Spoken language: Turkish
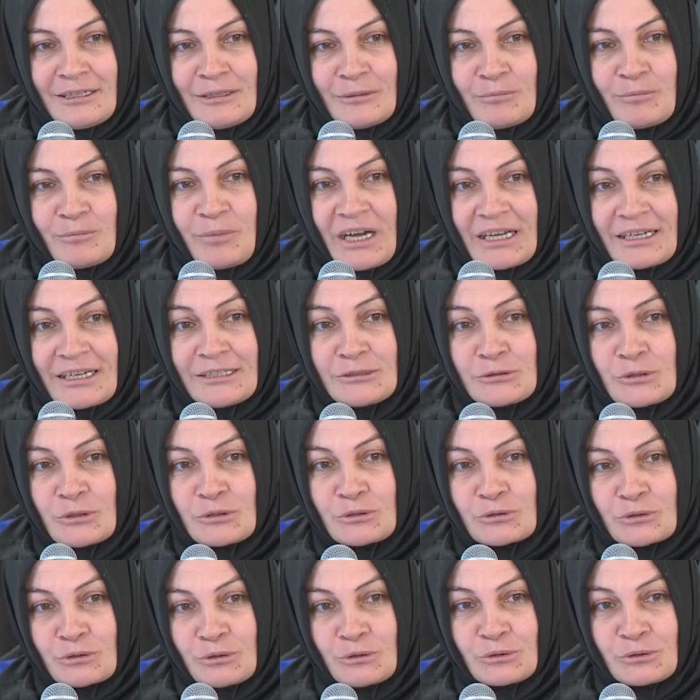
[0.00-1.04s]
Para söz
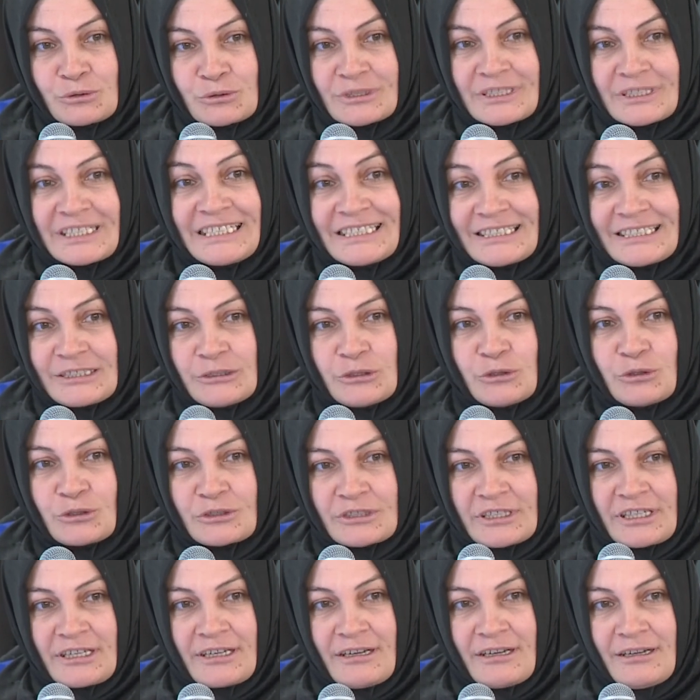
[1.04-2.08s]
konusu girdi
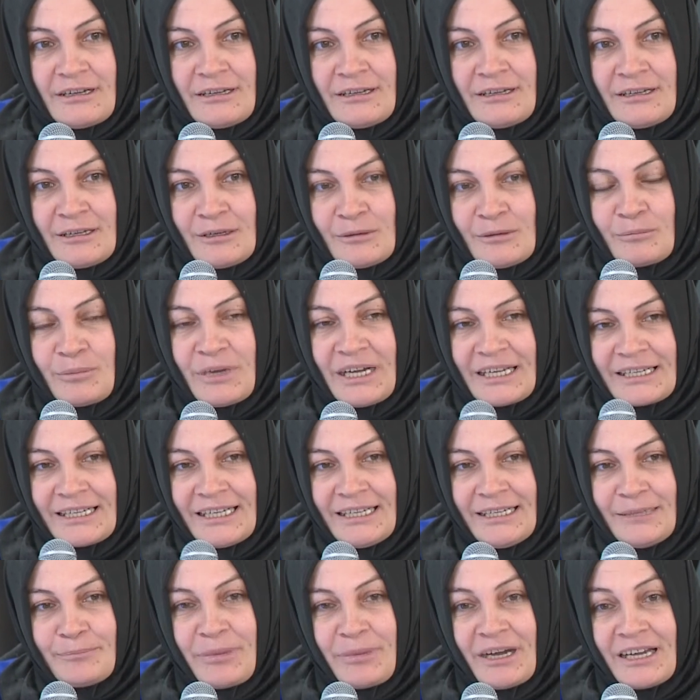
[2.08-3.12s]
ortaya.
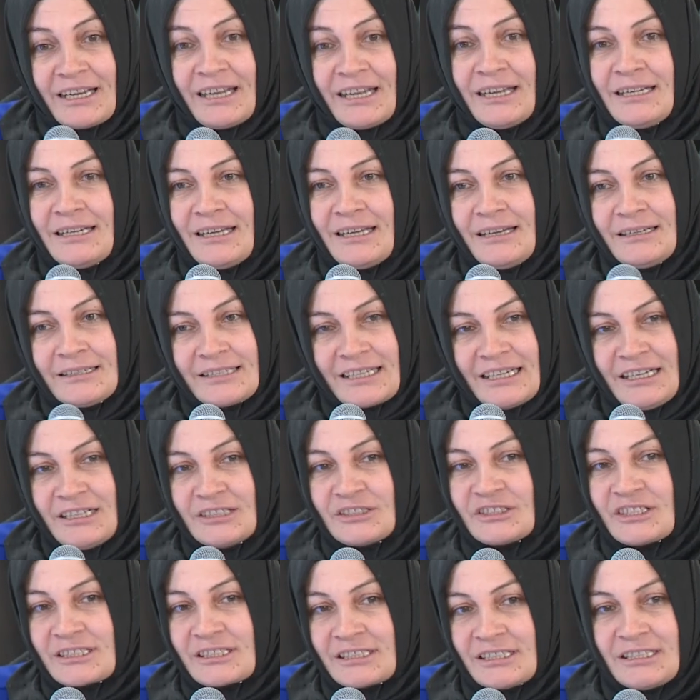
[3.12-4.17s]
Para parayla
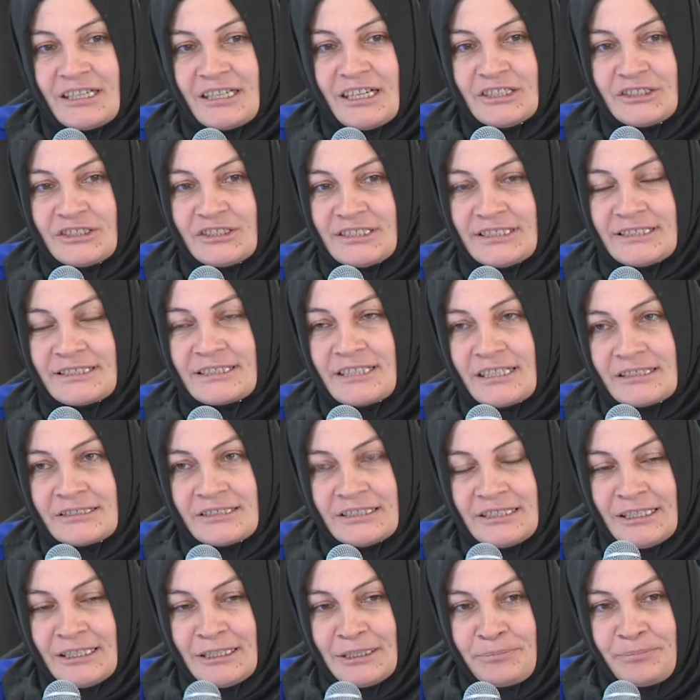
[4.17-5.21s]
gerçekten acıyı satın
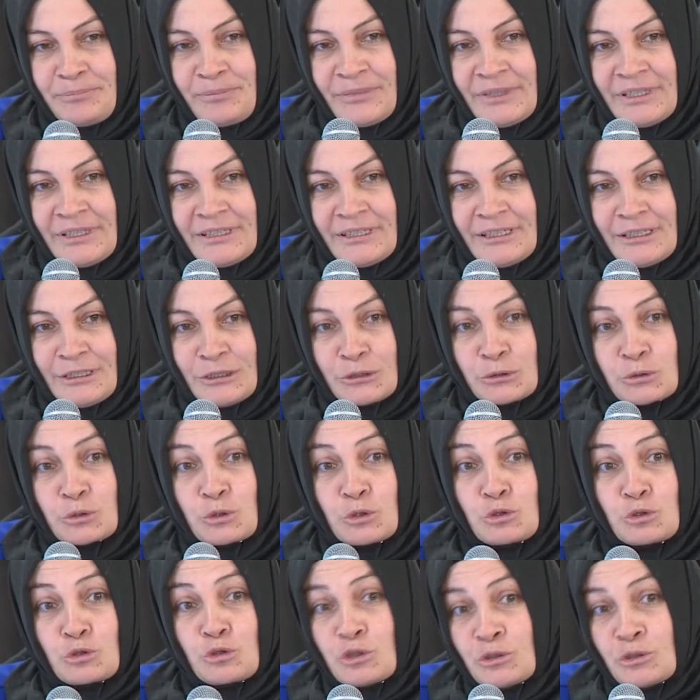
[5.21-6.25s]
alıp
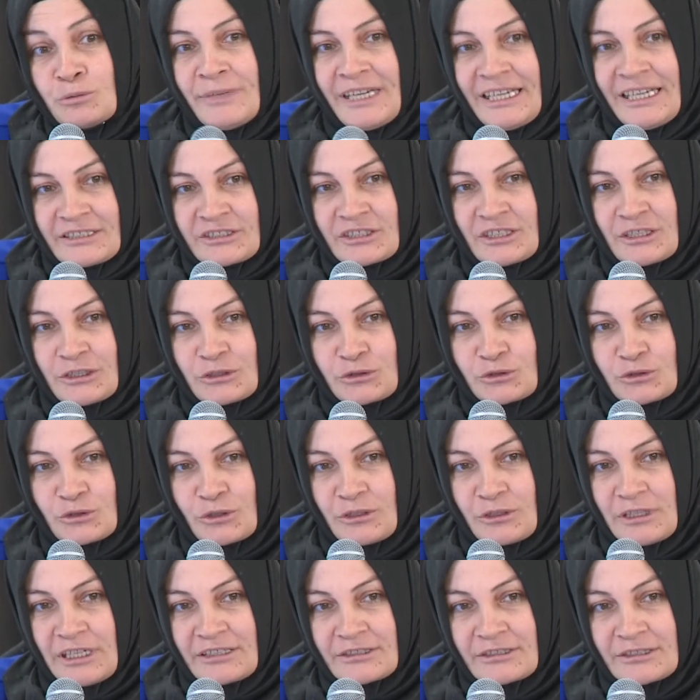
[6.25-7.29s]
susturmaya
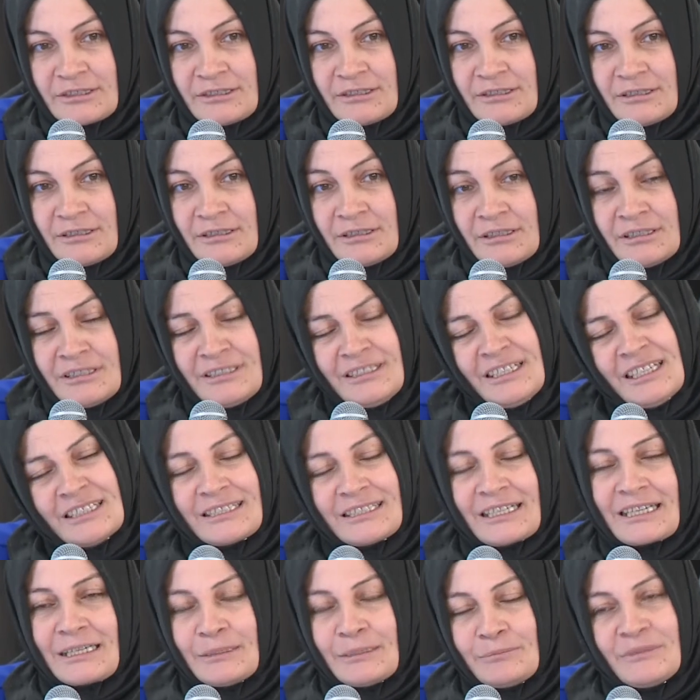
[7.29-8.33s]
çalışıyorlar.
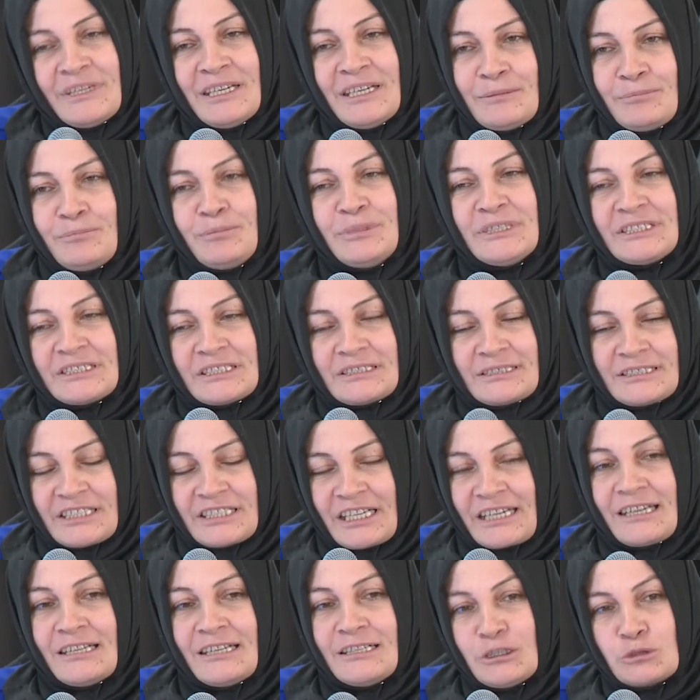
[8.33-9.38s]
Nitekim de bir şekilde